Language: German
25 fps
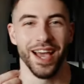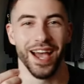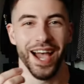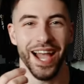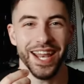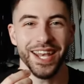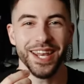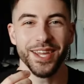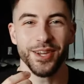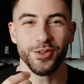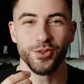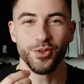
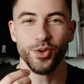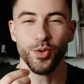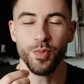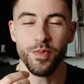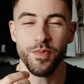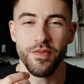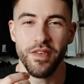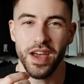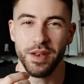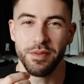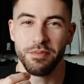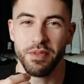Einige
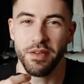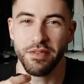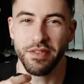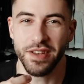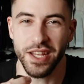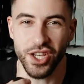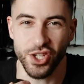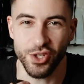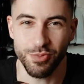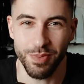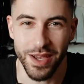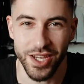Typen werden mir
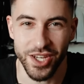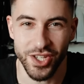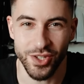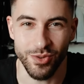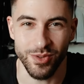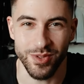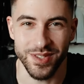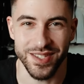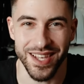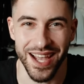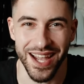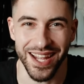
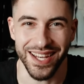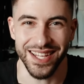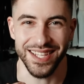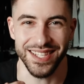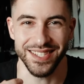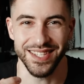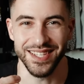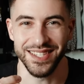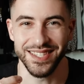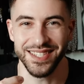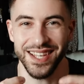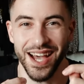widersprechen und sagen,
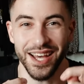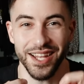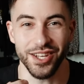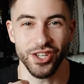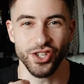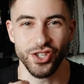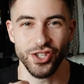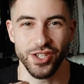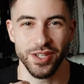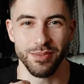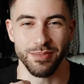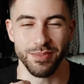dass das gar
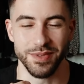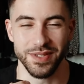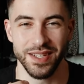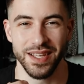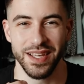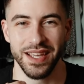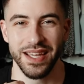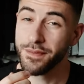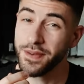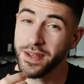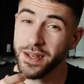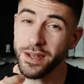nicht stimmt.
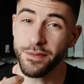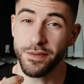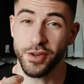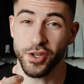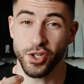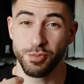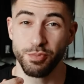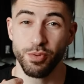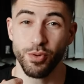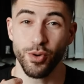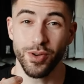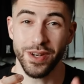Viele
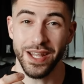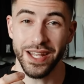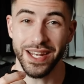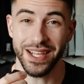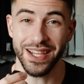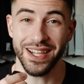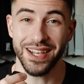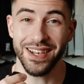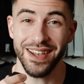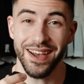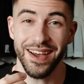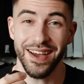verspüren
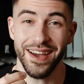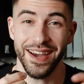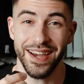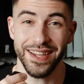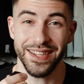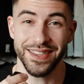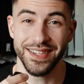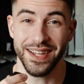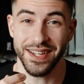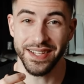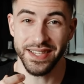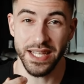eine
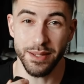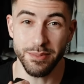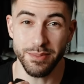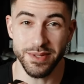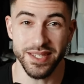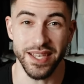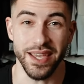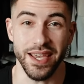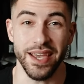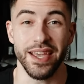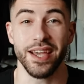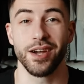Klarheit, nachdem
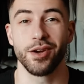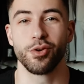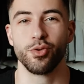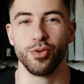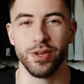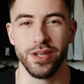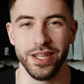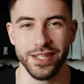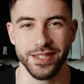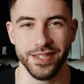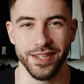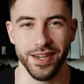sie
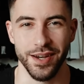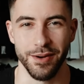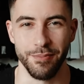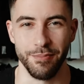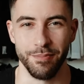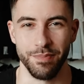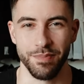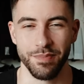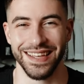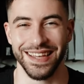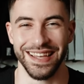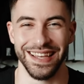ejakuliert haben.